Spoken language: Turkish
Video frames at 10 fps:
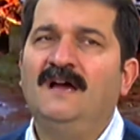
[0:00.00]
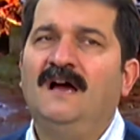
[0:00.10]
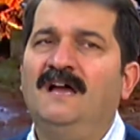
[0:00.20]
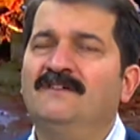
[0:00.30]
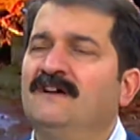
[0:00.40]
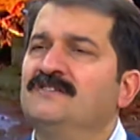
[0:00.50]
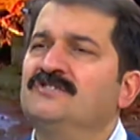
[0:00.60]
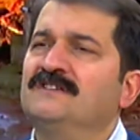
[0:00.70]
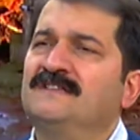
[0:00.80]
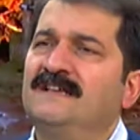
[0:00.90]

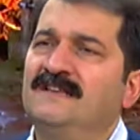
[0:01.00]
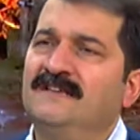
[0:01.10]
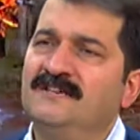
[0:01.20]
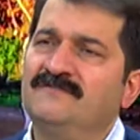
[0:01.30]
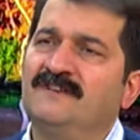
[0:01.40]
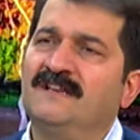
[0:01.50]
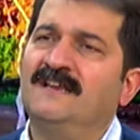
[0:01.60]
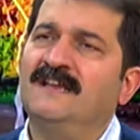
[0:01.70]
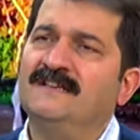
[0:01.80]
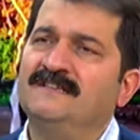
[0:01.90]
Hayvancılıkta teşvikler
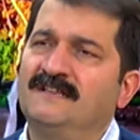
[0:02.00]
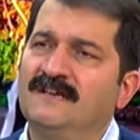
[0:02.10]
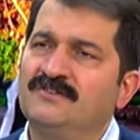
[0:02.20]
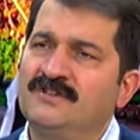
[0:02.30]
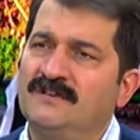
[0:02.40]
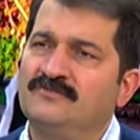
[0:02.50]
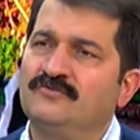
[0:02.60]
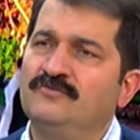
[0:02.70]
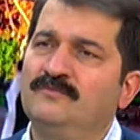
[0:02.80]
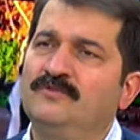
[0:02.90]
gerçekten can
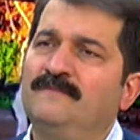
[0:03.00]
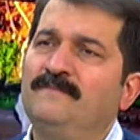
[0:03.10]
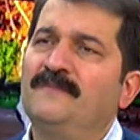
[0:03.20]
suyu mu?